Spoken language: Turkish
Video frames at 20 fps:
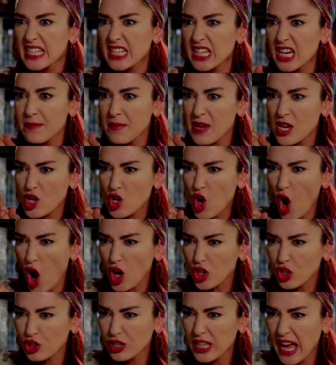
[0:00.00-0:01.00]
Kimin
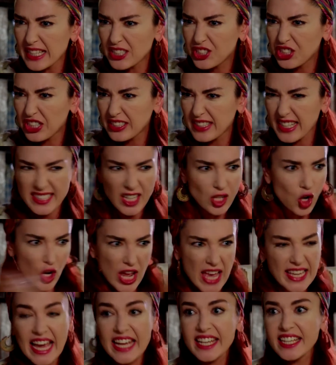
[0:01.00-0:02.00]
koynundan çıktıysa da
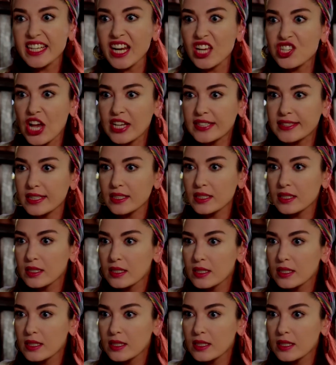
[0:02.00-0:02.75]
oraya geri gireceksin.